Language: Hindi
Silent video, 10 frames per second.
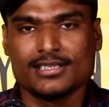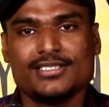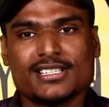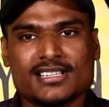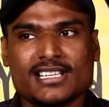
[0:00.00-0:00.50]

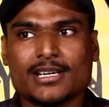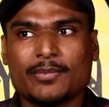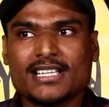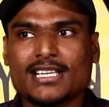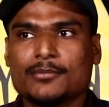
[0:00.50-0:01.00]
जिसने
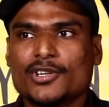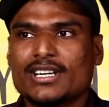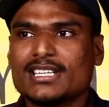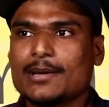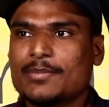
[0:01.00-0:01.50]
जपा था
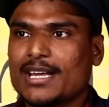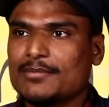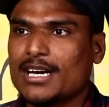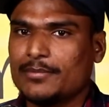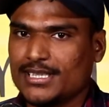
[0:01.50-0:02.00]
मोहन के प्रेम
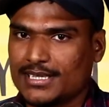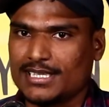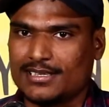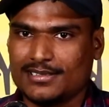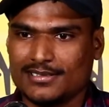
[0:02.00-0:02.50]
का
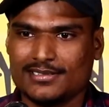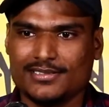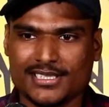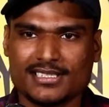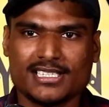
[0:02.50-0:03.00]
मंत्र
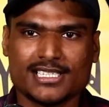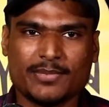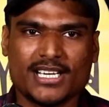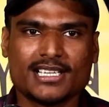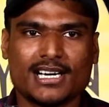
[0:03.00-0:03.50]
जिसने
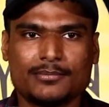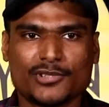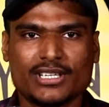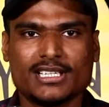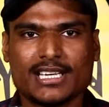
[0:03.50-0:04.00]
जपा था
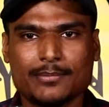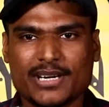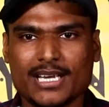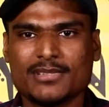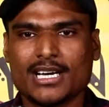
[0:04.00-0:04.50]
मोहन के
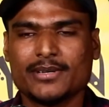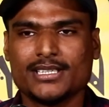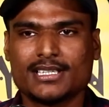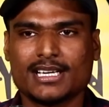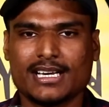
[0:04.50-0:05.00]
प्रेम का
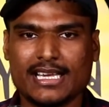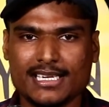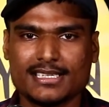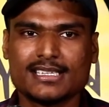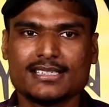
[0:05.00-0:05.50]
मंत्र
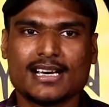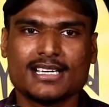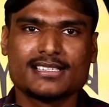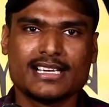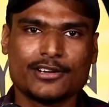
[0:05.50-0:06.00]
एक के था
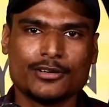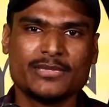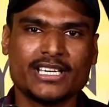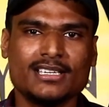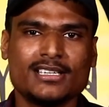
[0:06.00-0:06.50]
शहरों
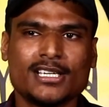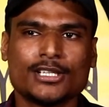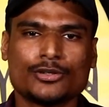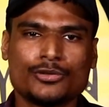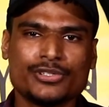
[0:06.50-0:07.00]
में
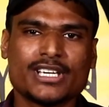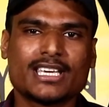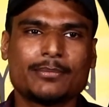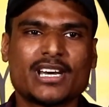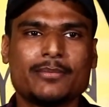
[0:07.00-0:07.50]
तो दूजे
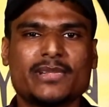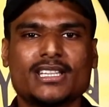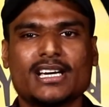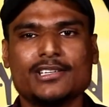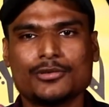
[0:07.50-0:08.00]
के प्रेम में
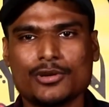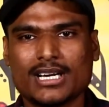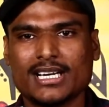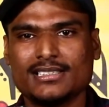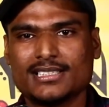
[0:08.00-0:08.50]
था युगों का
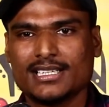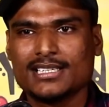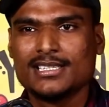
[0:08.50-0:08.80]
अंतर